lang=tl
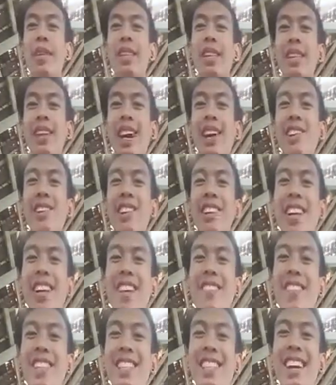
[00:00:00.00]
matatalo ka
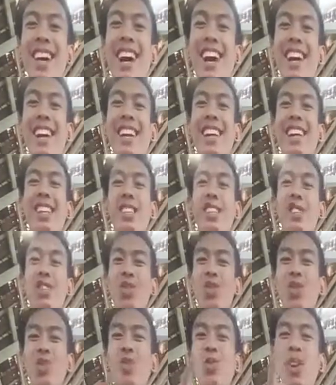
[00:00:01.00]
na naman sa akin
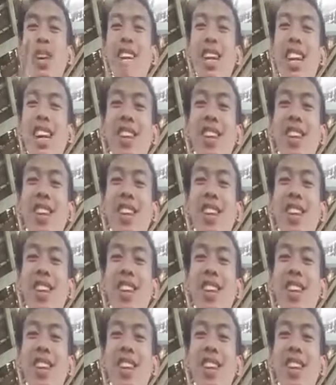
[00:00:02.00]
0-2 ka